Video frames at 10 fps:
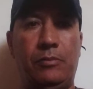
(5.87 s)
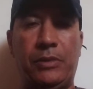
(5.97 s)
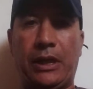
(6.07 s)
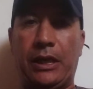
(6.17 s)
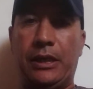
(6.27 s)
من
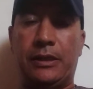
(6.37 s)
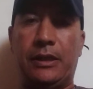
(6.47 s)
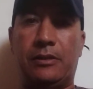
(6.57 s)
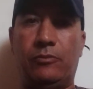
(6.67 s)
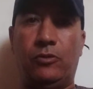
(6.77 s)
قناة
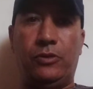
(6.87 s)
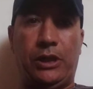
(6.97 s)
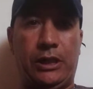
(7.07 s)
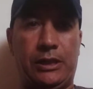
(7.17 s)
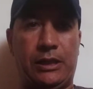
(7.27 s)
دات مقون
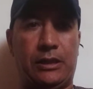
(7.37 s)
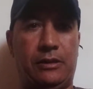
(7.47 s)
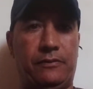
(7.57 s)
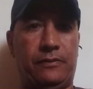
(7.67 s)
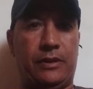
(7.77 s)

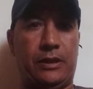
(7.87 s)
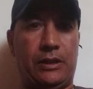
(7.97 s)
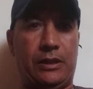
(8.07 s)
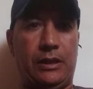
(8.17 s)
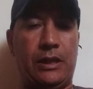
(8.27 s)
إنيسياتيف
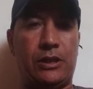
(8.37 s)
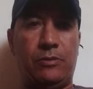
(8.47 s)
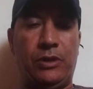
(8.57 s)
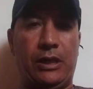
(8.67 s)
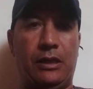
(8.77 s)
إلى
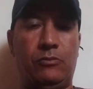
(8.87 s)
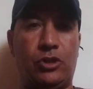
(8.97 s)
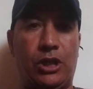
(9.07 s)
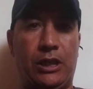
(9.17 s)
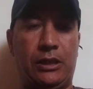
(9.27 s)
جميع
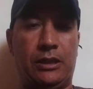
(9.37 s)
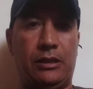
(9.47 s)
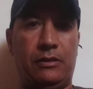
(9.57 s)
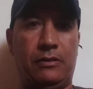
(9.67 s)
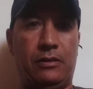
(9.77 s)

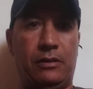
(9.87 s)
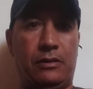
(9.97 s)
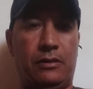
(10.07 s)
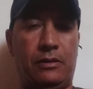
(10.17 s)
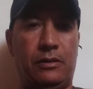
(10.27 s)
المشاهدين آه،